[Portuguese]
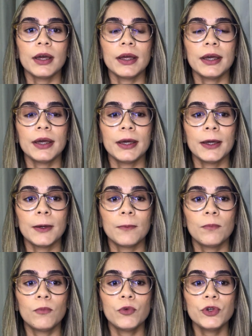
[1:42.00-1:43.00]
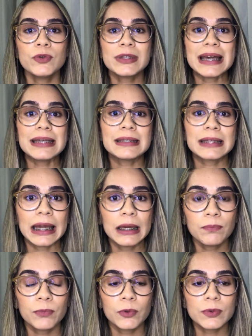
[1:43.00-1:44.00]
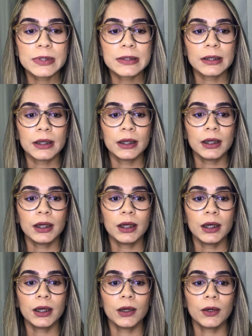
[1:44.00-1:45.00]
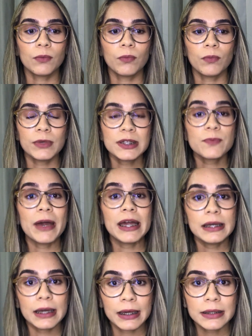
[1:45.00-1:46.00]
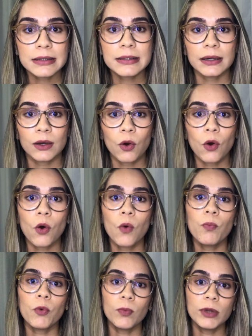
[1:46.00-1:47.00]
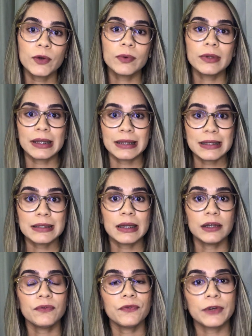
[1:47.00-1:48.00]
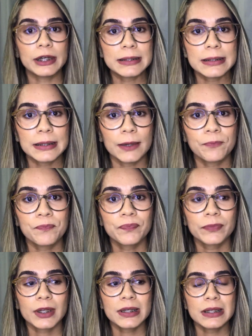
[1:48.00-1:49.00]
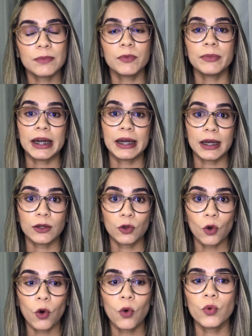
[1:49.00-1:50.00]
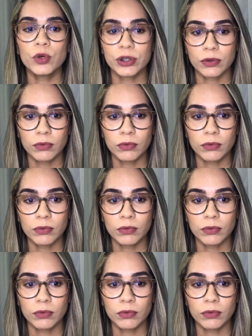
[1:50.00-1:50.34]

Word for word: é, muitos exemplos e experiência com o público da terceira infância. Sempre me agradou